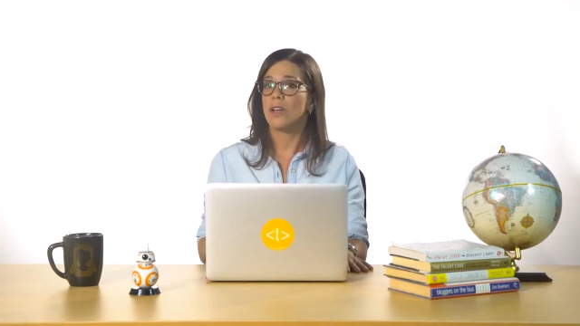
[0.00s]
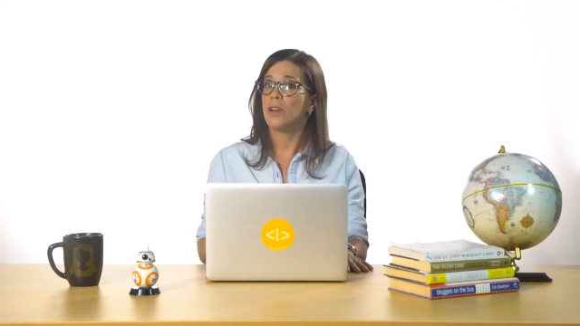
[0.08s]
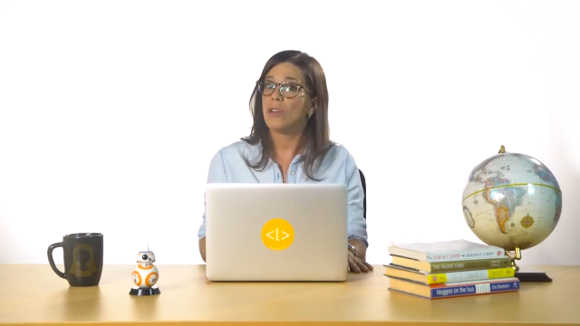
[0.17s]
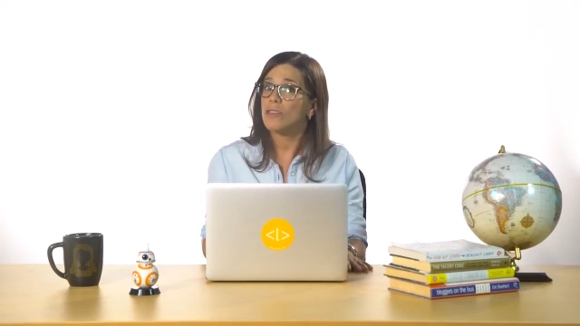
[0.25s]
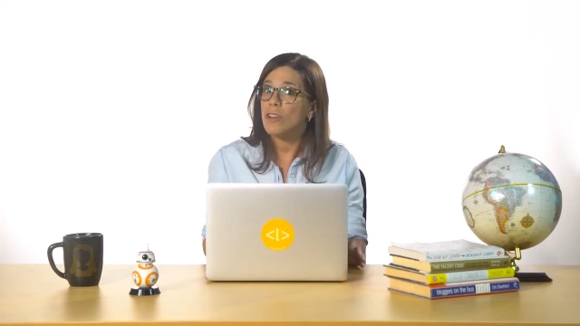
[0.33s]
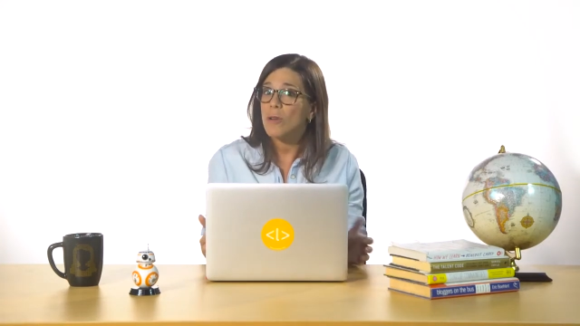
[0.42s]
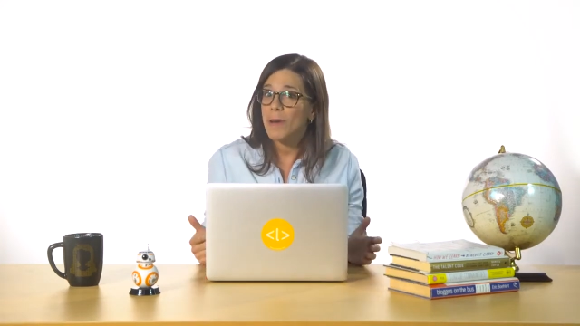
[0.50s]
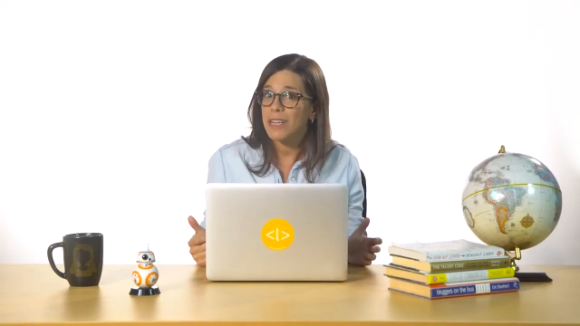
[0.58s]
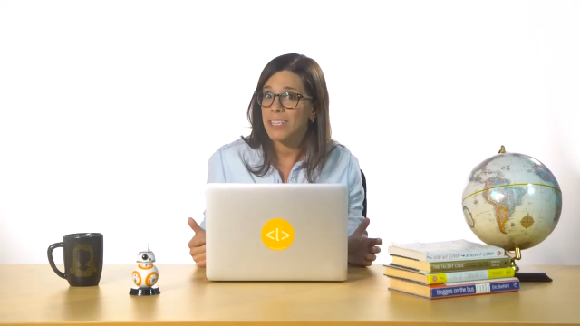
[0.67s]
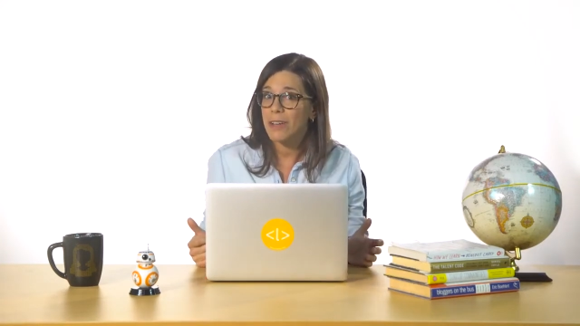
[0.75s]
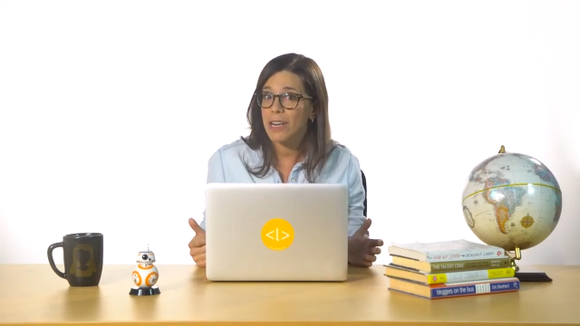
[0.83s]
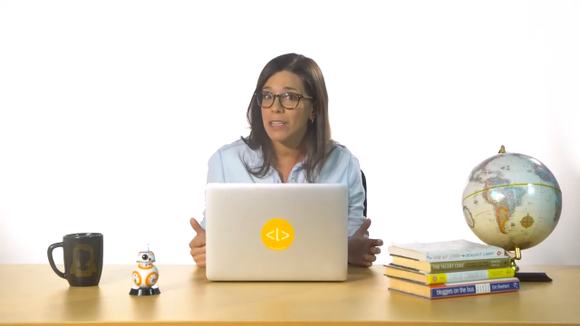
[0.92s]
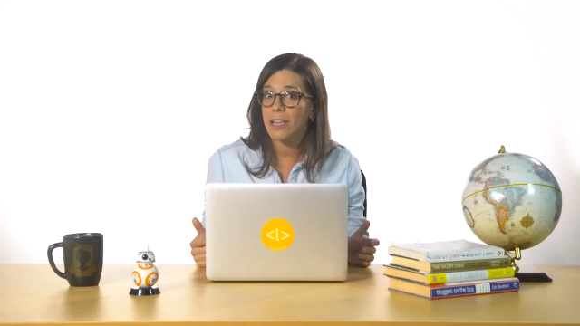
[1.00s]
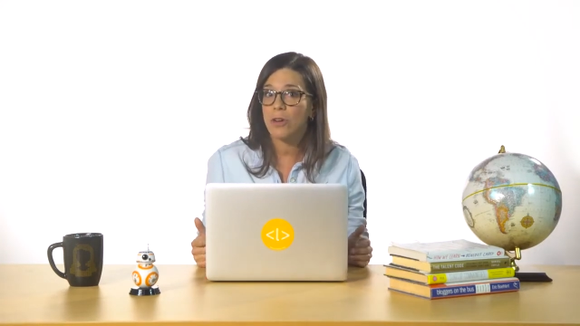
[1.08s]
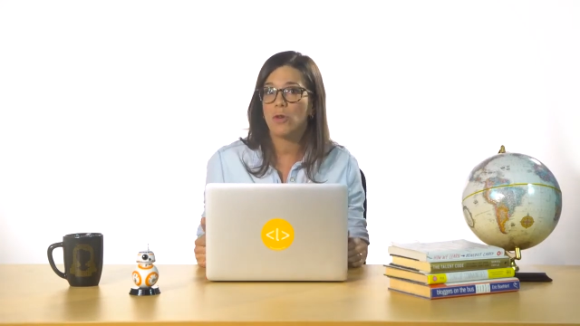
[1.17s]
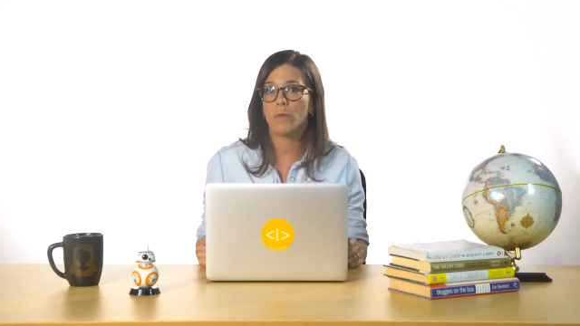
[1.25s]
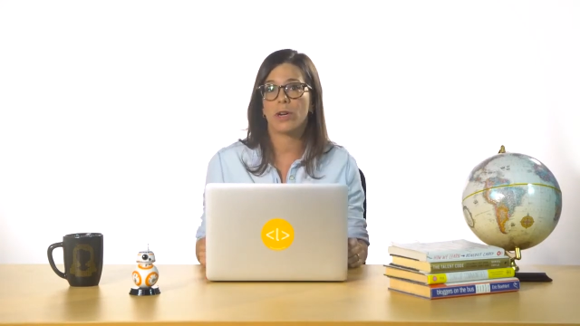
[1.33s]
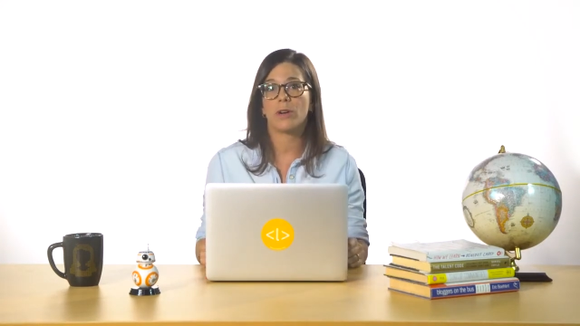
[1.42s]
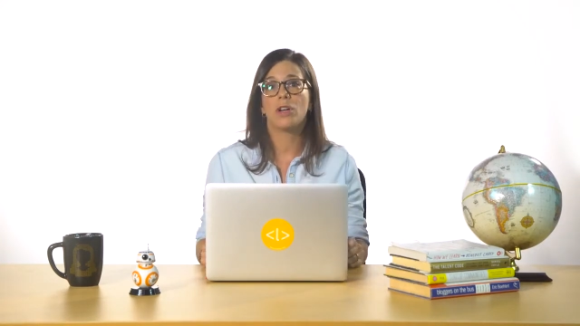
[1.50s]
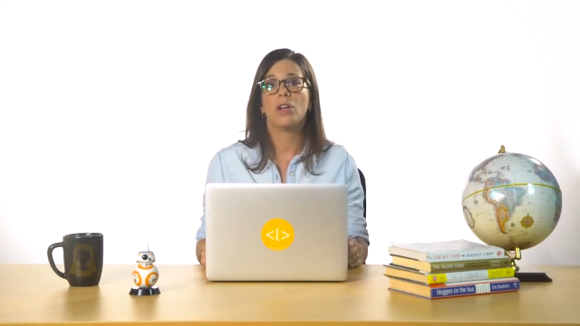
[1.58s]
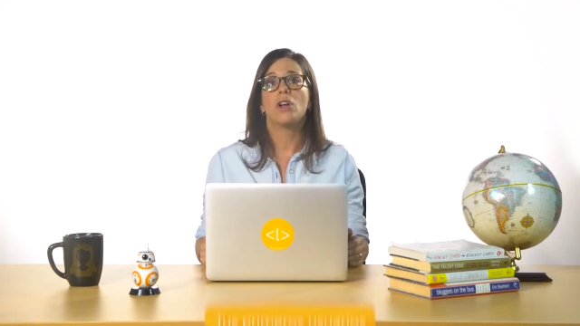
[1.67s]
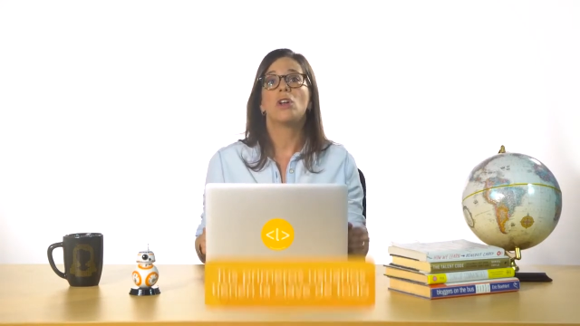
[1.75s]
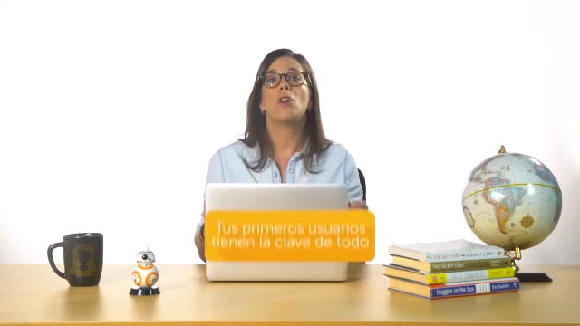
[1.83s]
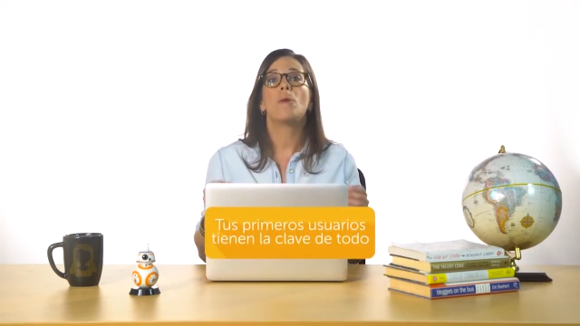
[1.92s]
No solo para saber este número,
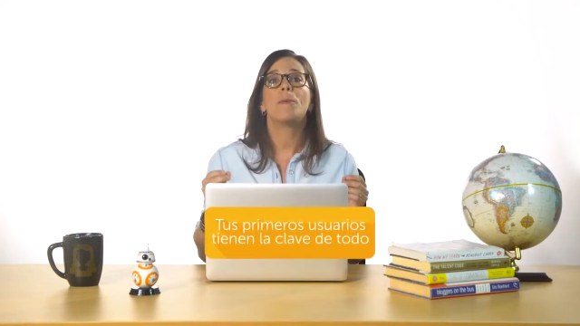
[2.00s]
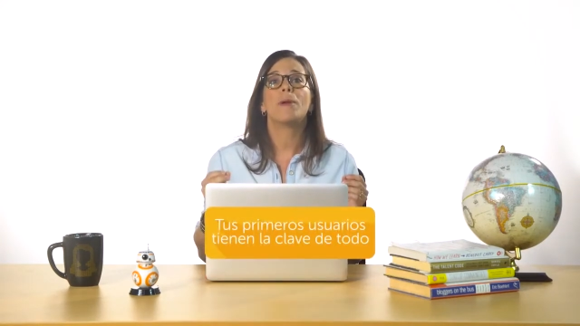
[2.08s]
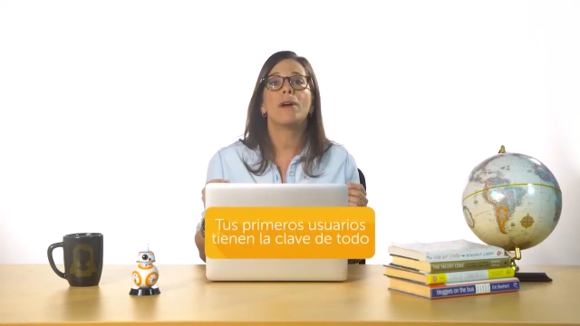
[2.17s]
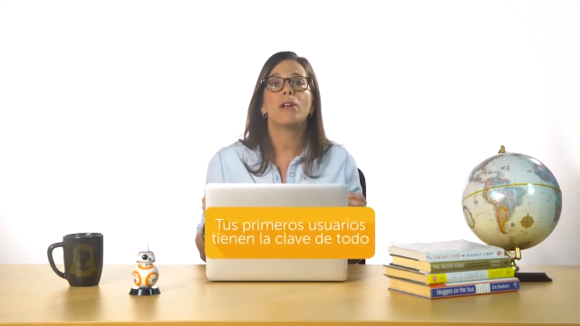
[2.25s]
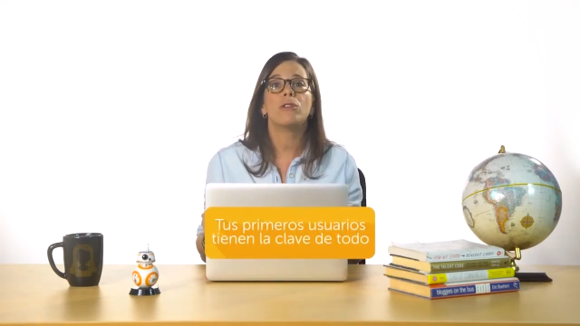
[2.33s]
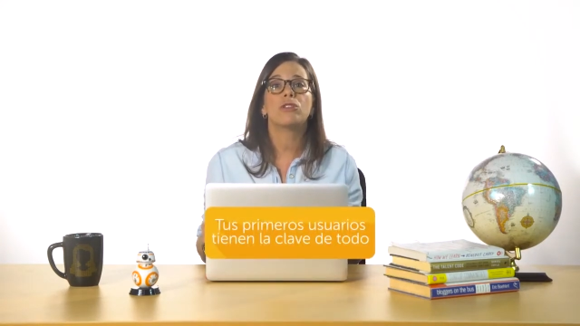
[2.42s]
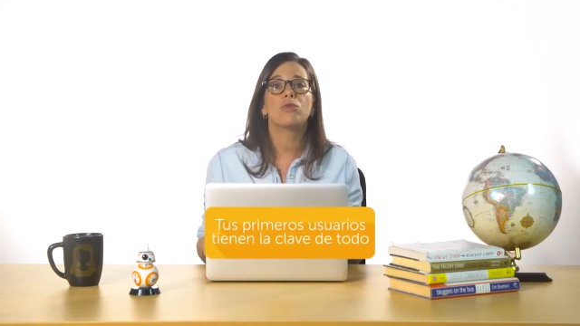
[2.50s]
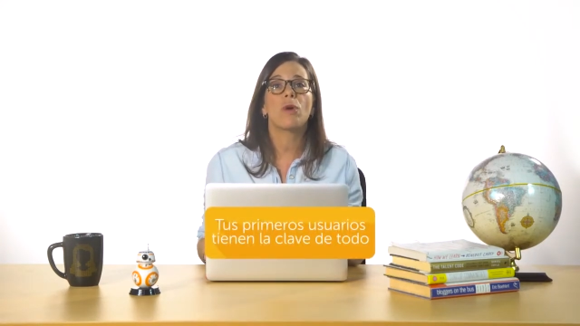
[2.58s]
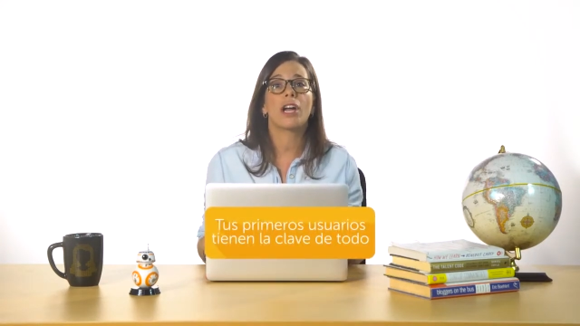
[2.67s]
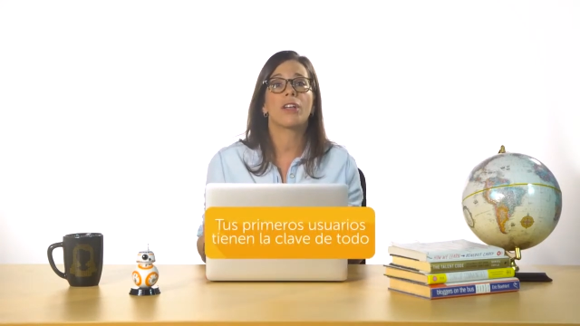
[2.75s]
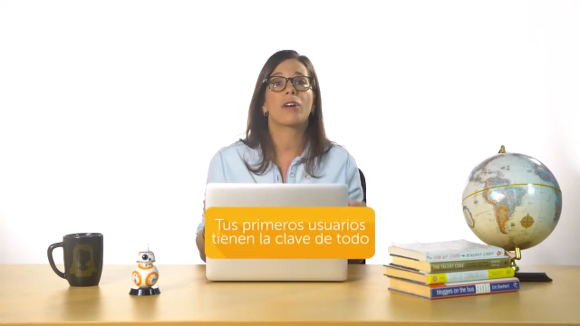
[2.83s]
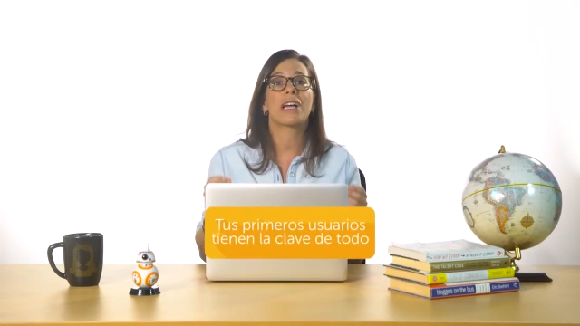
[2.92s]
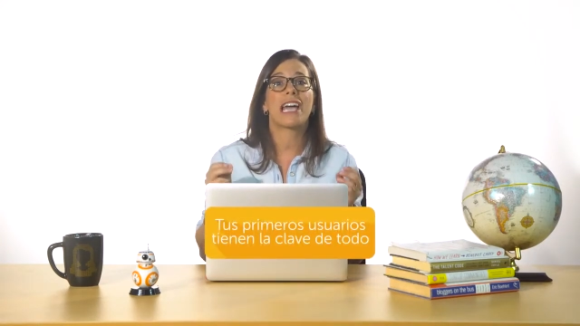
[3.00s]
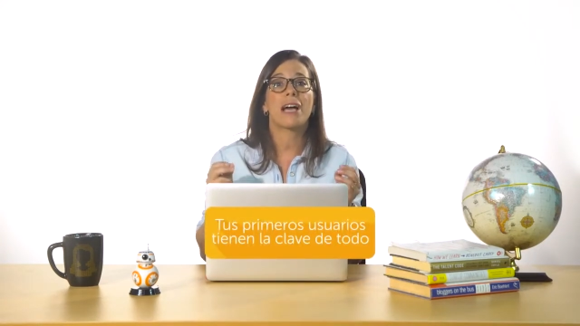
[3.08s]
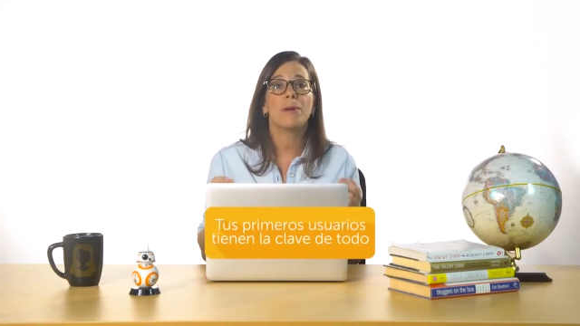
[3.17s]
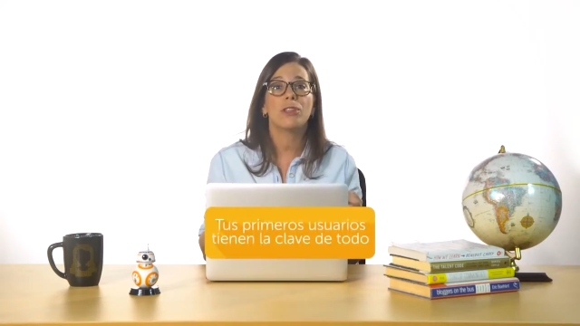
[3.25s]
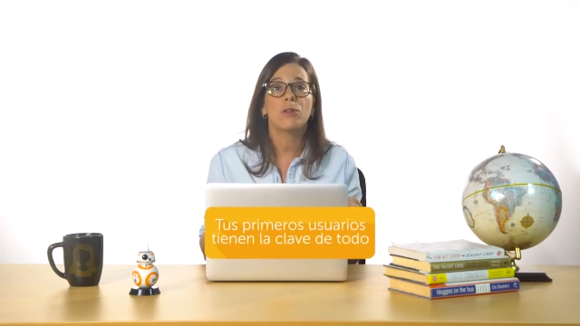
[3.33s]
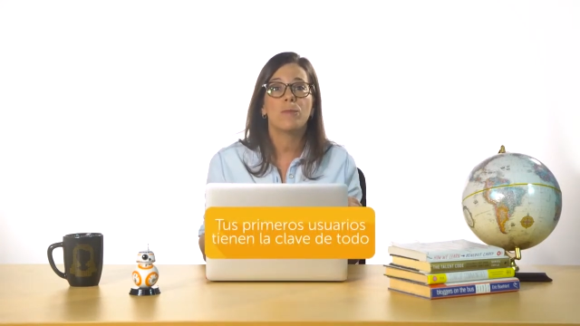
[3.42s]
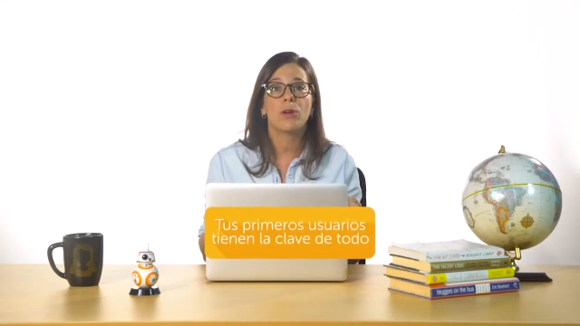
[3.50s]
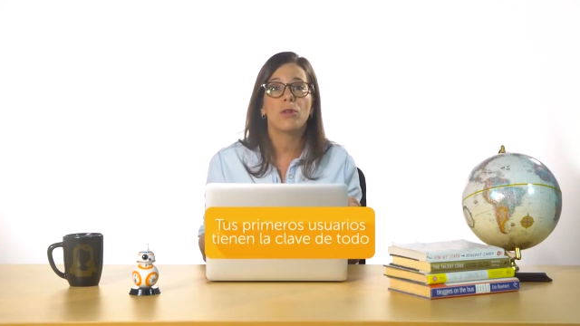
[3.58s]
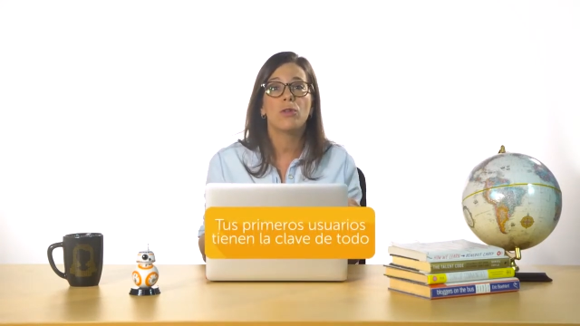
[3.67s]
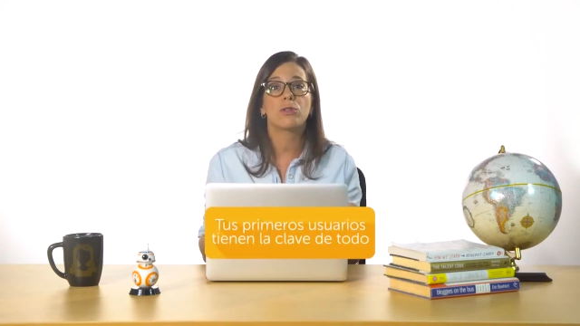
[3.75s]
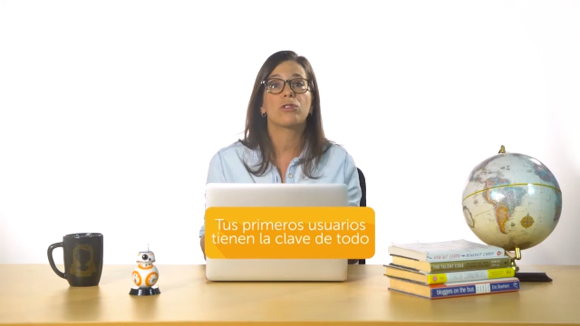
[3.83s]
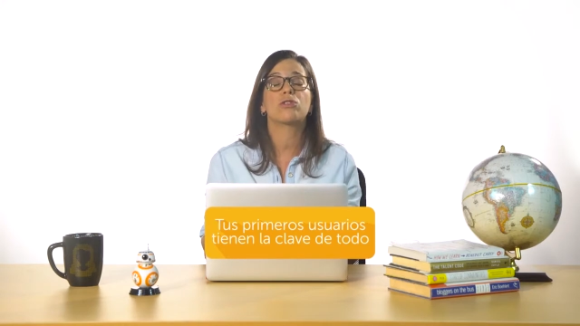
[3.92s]
los primeros usuarios que aman tu
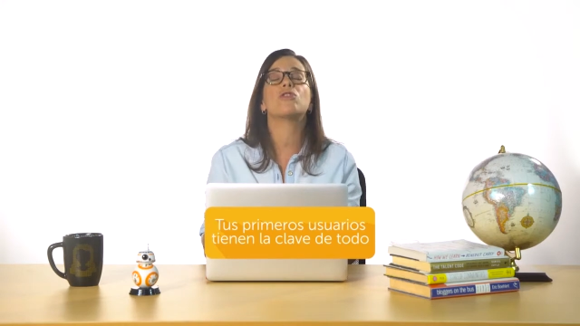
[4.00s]
producto